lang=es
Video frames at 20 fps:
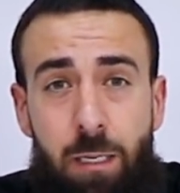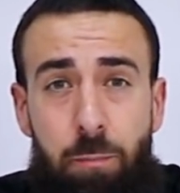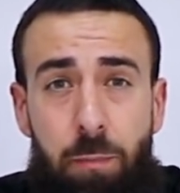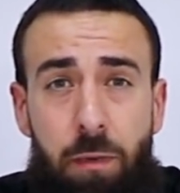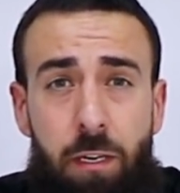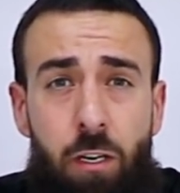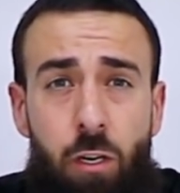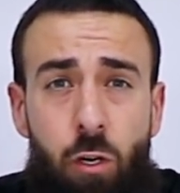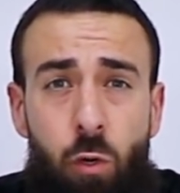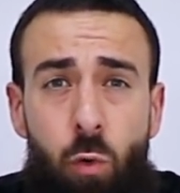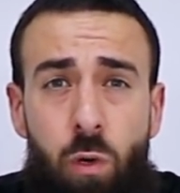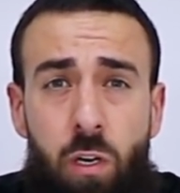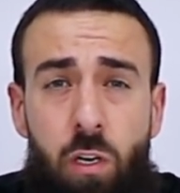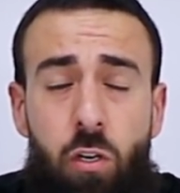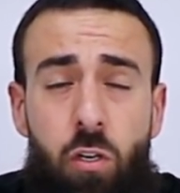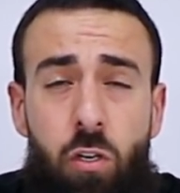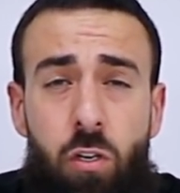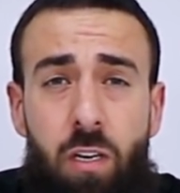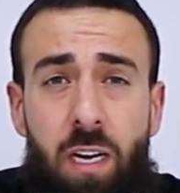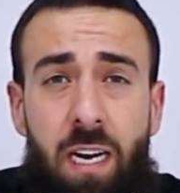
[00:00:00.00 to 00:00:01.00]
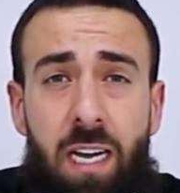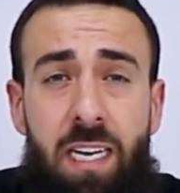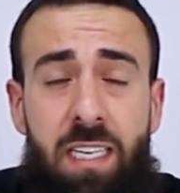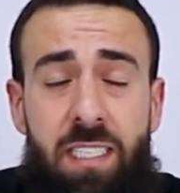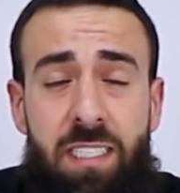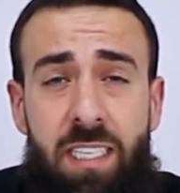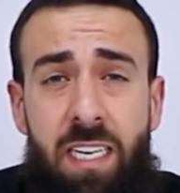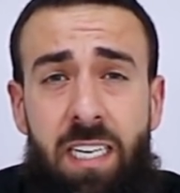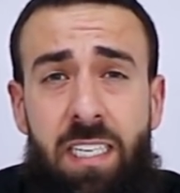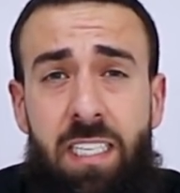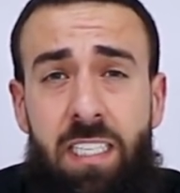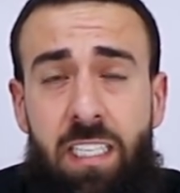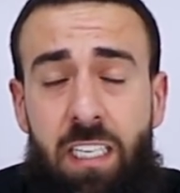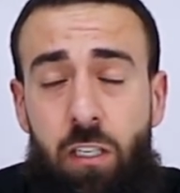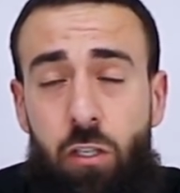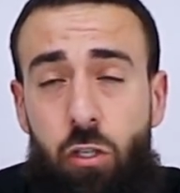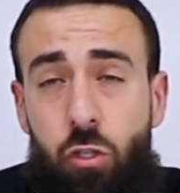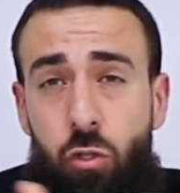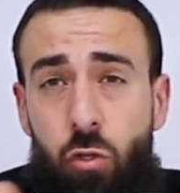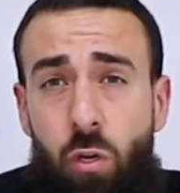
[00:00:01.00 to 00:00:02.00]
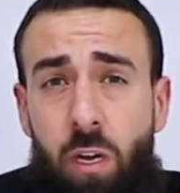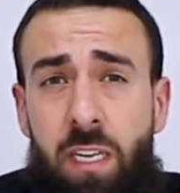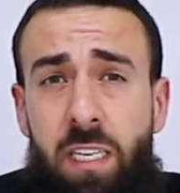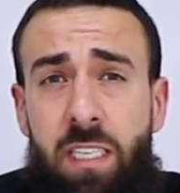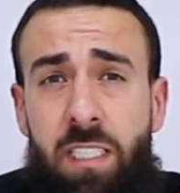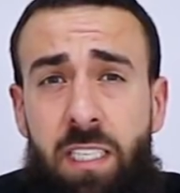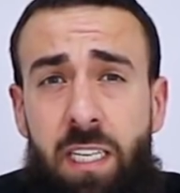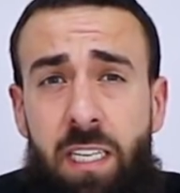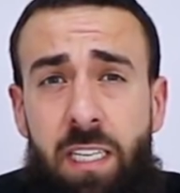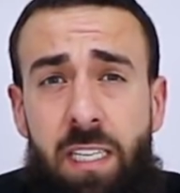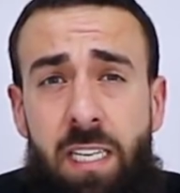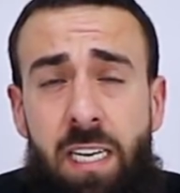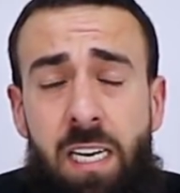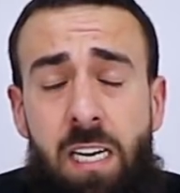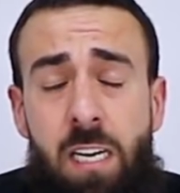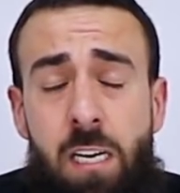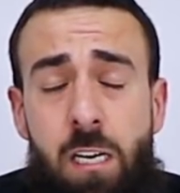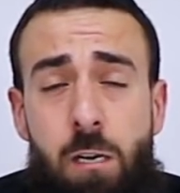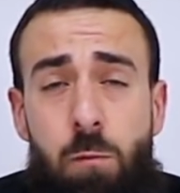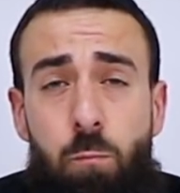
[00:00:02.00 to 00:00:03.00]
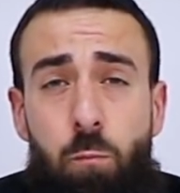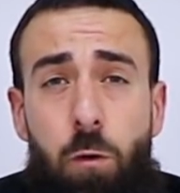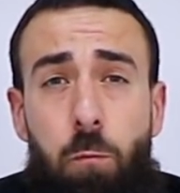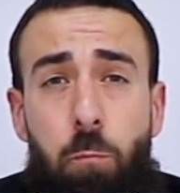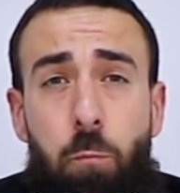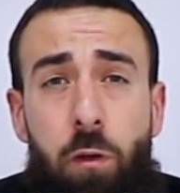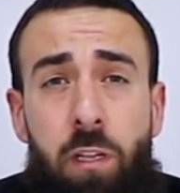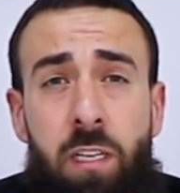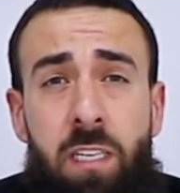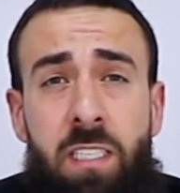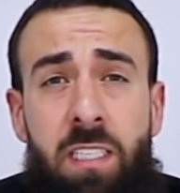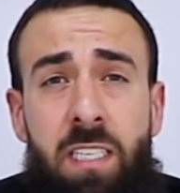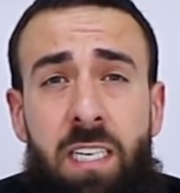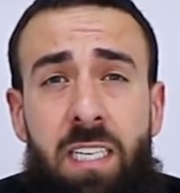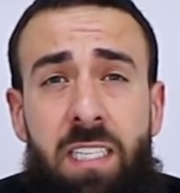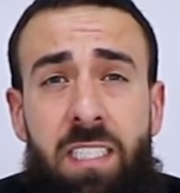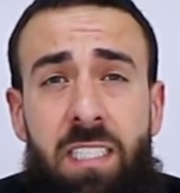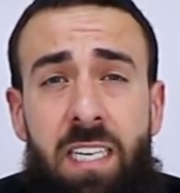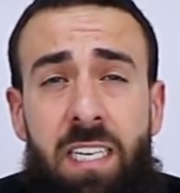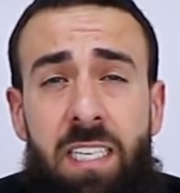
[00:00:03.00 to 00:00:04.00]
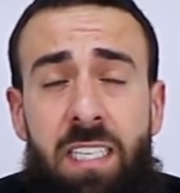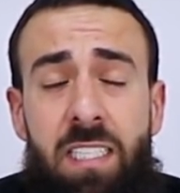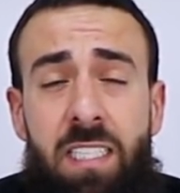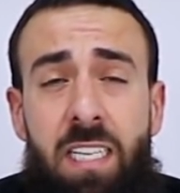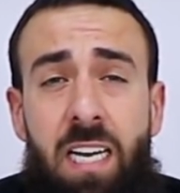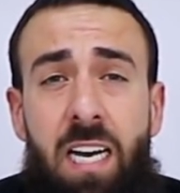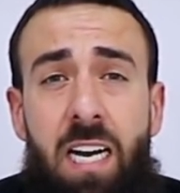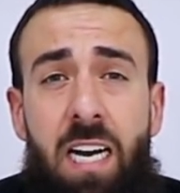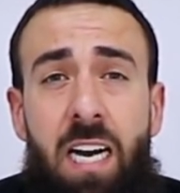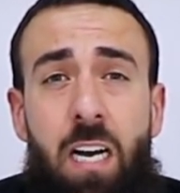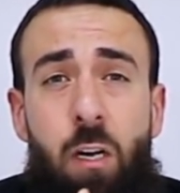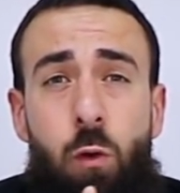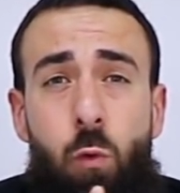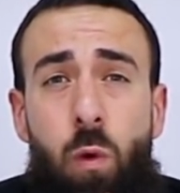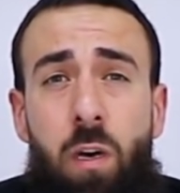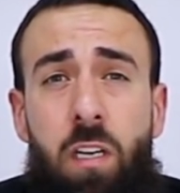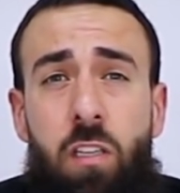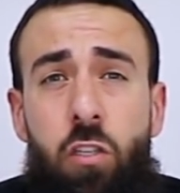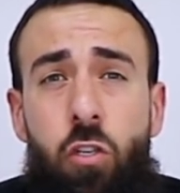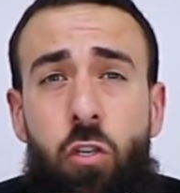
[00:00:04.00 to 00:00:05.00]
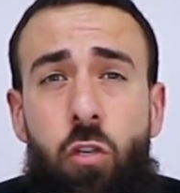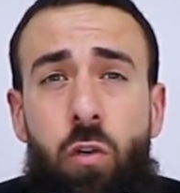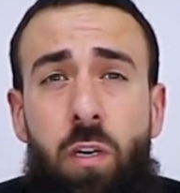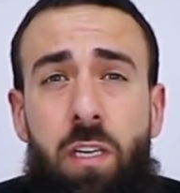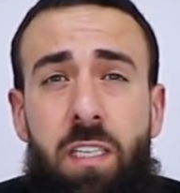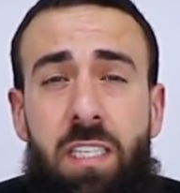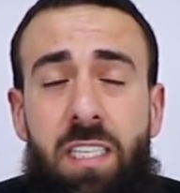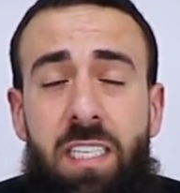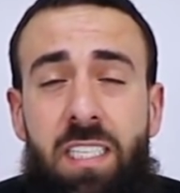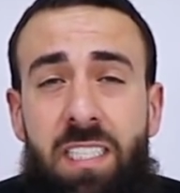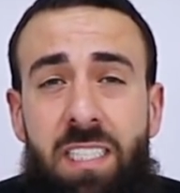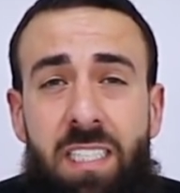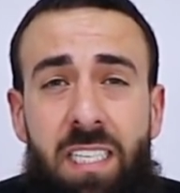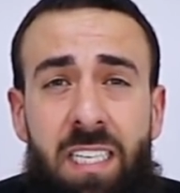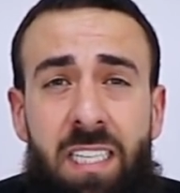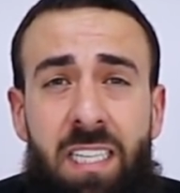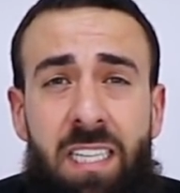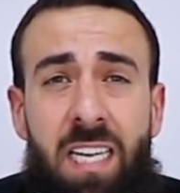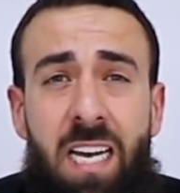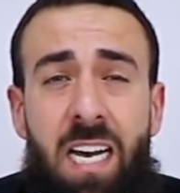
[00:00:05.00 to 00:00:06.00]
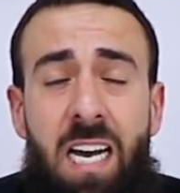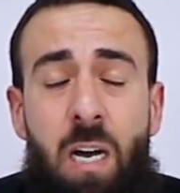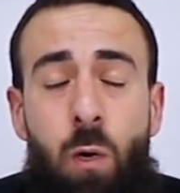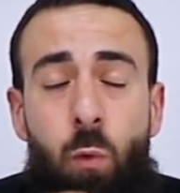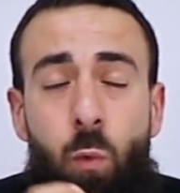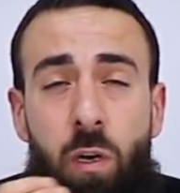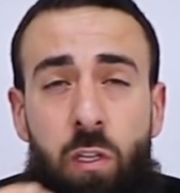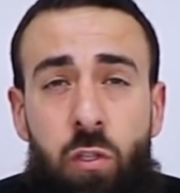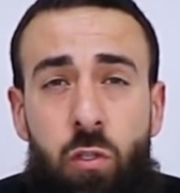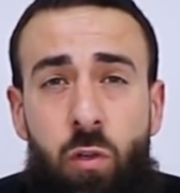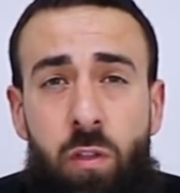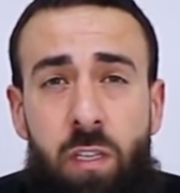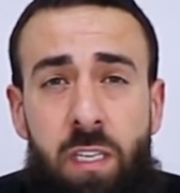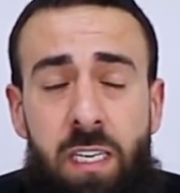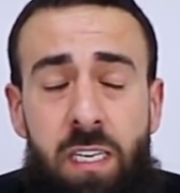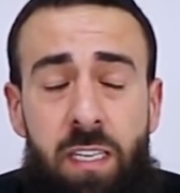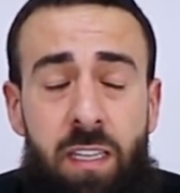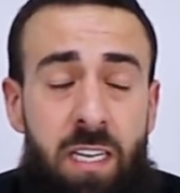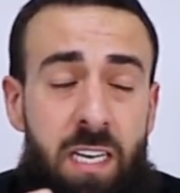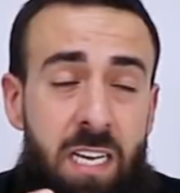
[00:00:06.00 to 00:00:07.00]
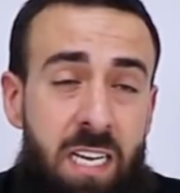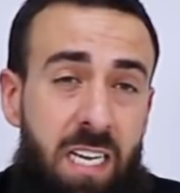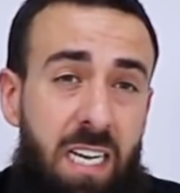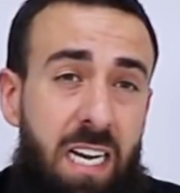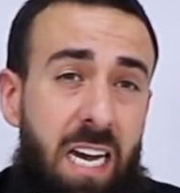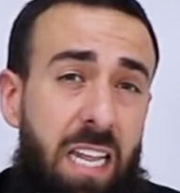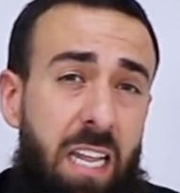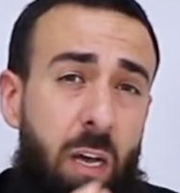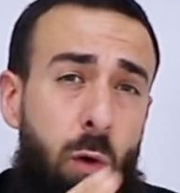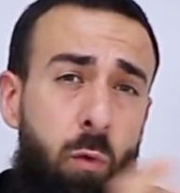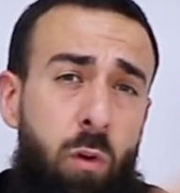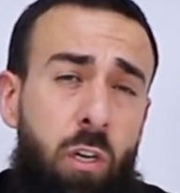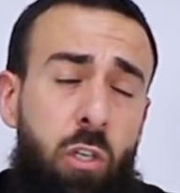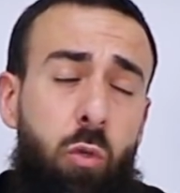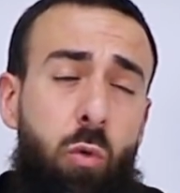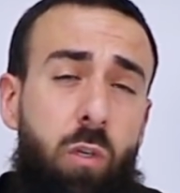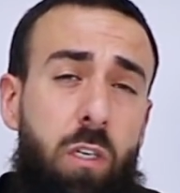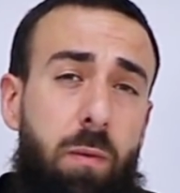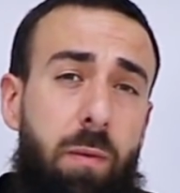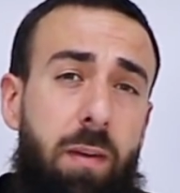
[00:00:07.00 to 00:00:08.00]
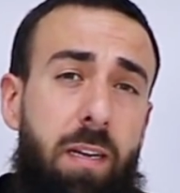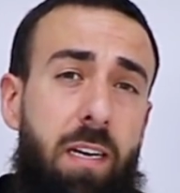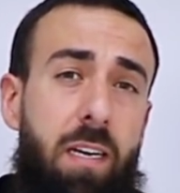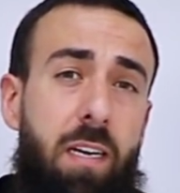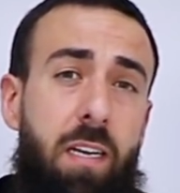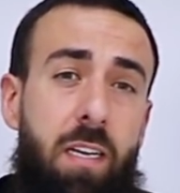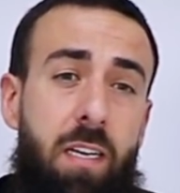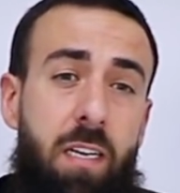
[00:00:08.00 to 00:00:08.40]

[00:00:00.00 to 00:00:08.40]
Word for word: pero luego las series que nos tocan ese día, pues pueden ser series a, 4, a 3.30, a 4.10, cada uno a su nivel.